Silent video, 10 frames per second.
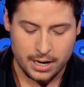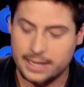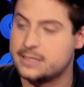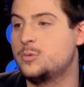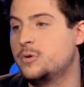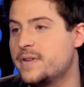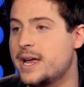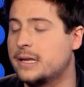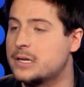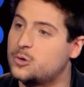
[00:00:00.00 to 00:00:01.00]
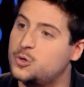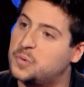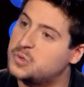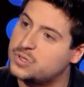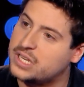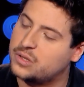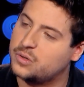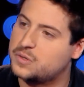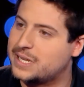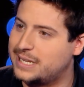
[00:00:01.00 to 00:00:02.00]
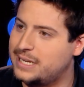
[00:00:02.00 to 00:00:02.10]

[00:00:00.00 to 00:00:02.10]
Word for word: la CWL. Qu'est-ce que tu penses de cette, de cette